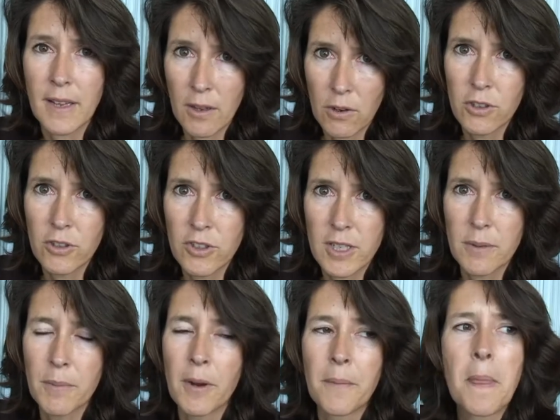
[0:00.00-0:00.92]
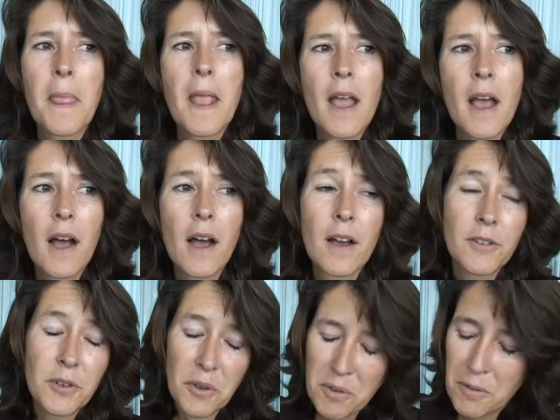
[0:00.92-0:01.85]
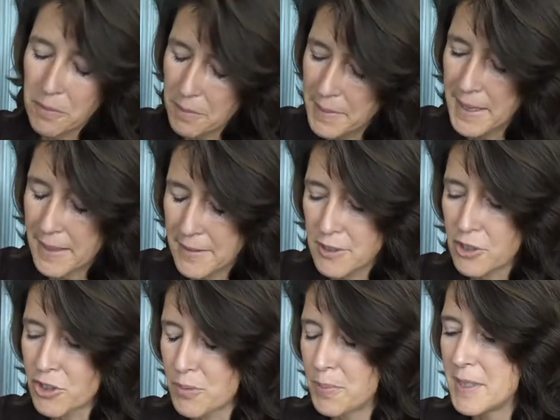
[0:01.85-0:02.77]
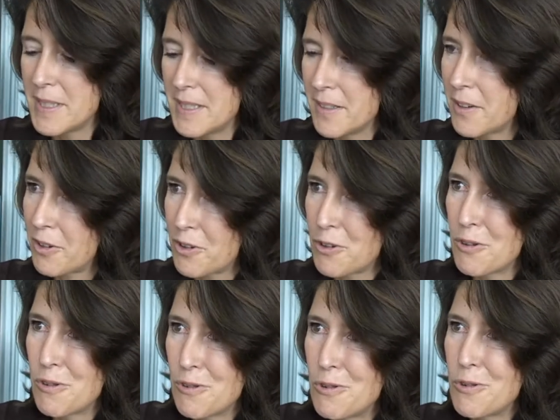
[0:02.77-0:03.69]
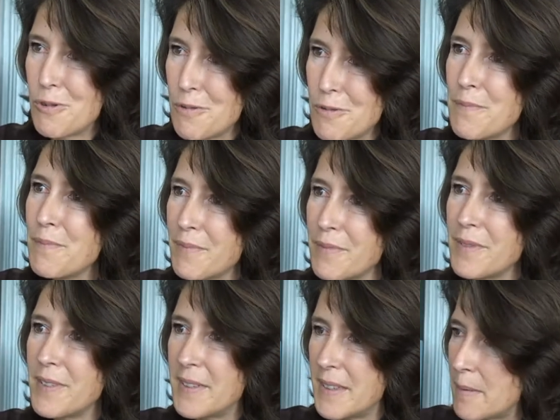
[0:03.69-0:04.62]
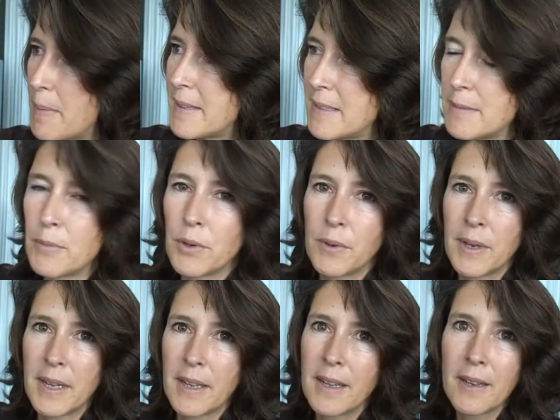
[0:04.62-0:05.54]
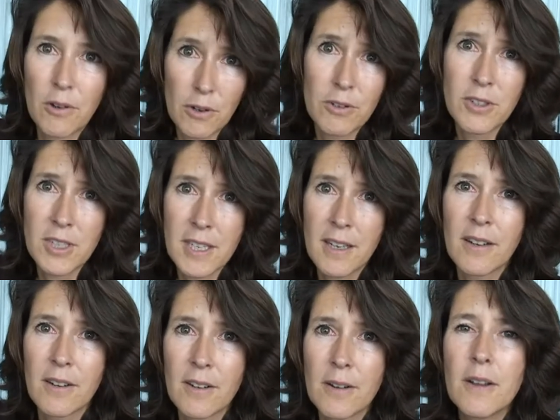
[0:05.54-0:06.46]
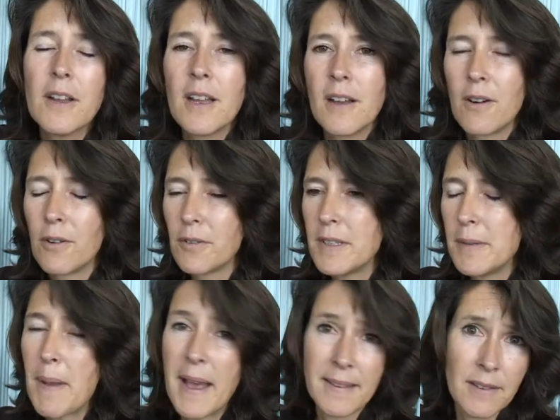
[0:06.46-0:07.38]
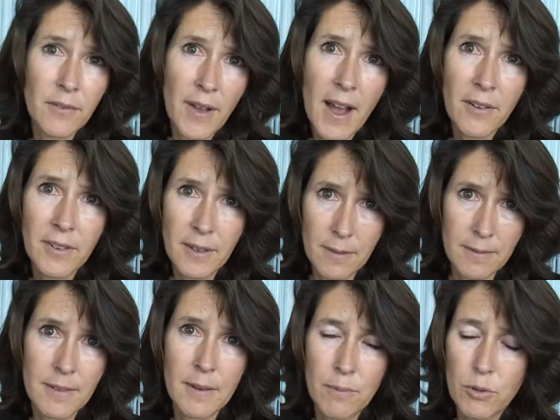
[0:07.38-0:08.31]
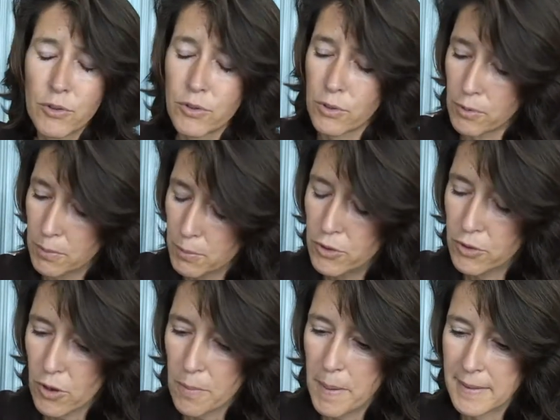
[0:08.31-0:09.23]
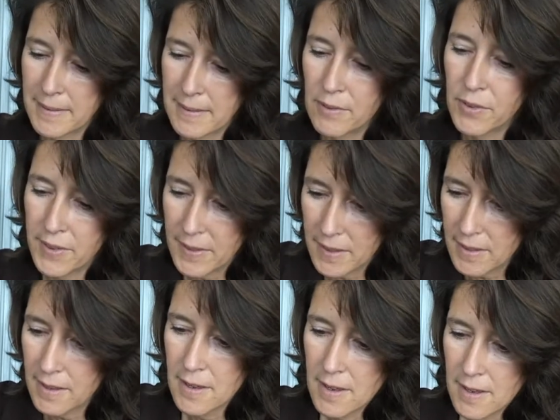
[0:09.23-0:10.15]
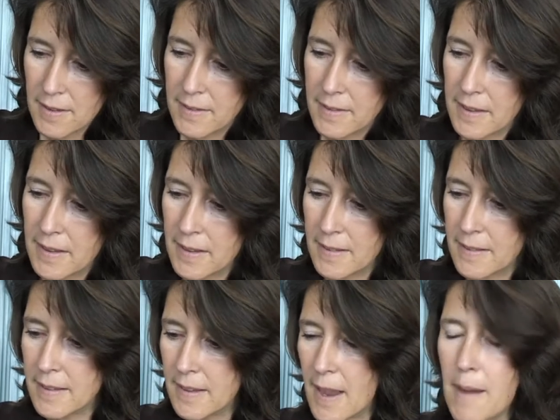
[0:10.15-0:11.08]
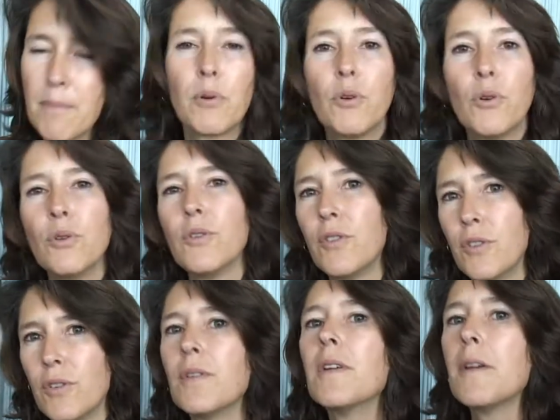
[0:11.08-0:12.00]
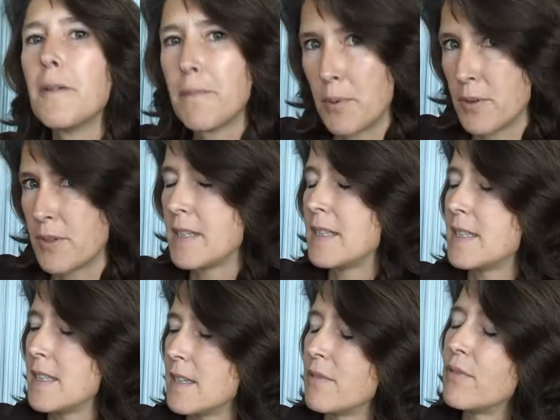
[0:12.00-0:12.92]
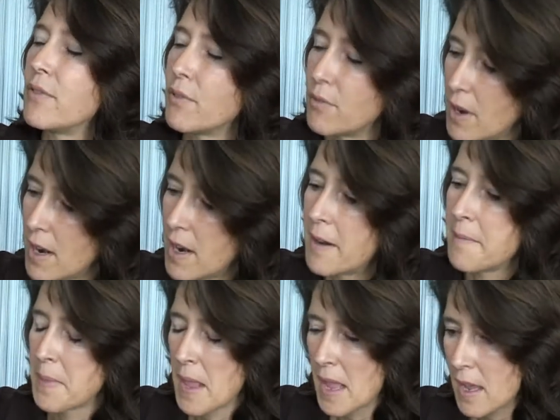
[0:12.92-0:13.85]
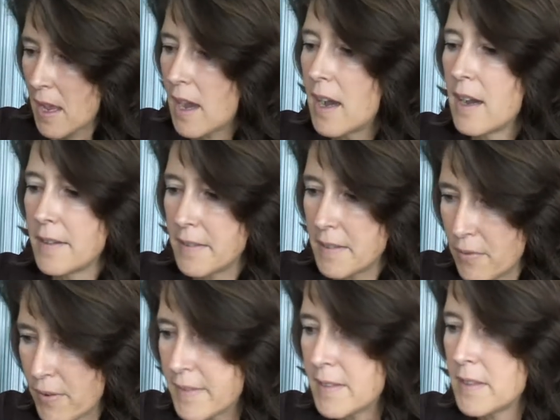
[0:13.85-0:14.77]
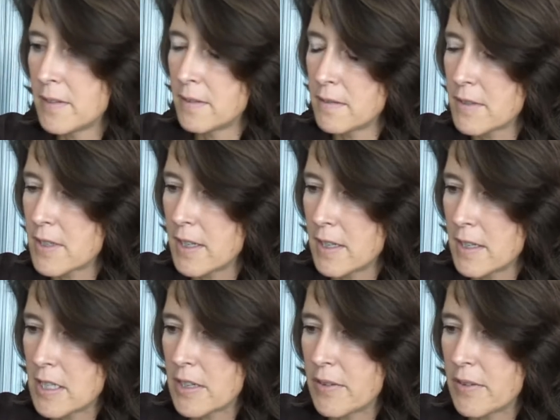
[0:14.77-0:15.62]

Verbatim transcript: écologiquement. donc, bien sûr, je peux dire que le, ce bâtiment est écologique. on dit passive housing, c'est plutôt plus que passif, c'est un plus. Positif. Positif, voilà. Euh, c'est fascinant. J'ai